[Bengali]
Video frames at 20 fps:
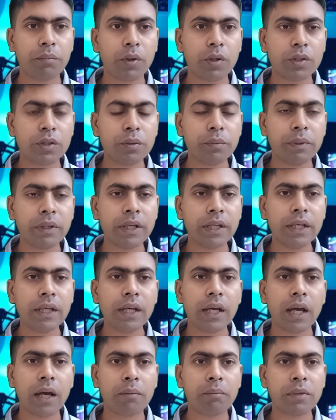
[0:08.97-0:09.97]
বর্তমানে
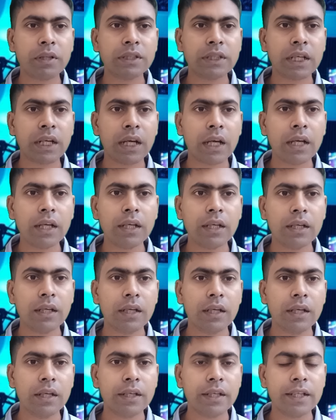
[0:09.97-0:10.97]
আমরা যারা
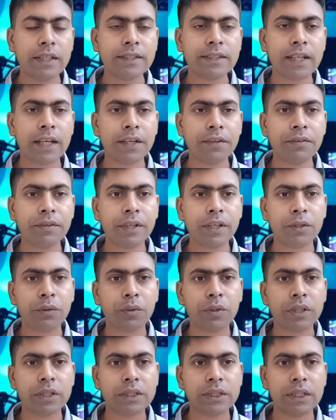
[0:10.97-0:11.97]
টিন সার্টিফিকেট
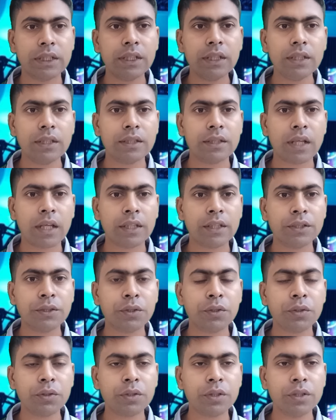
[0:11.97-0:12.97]
করেছি তাদের
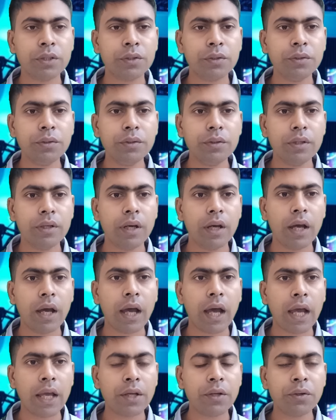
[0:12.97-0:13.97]
জন্য কিন্তু
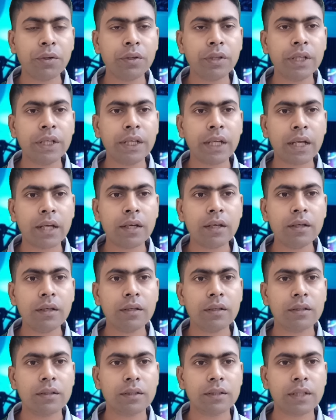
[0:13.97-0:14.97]
আয়কর রিটার্ন
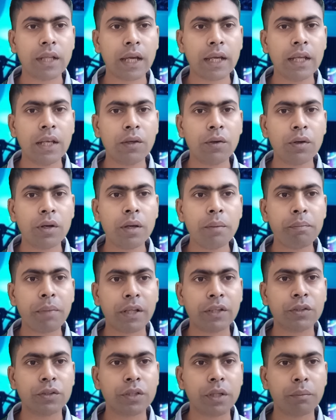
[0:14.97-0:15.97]
দাখিল করা
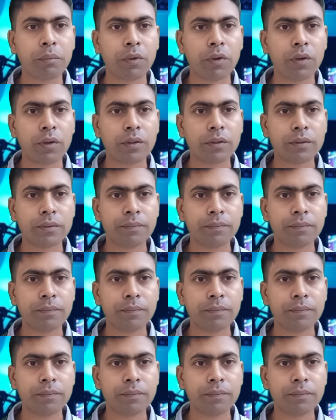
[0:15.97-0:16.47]
বাধ্যতামূলক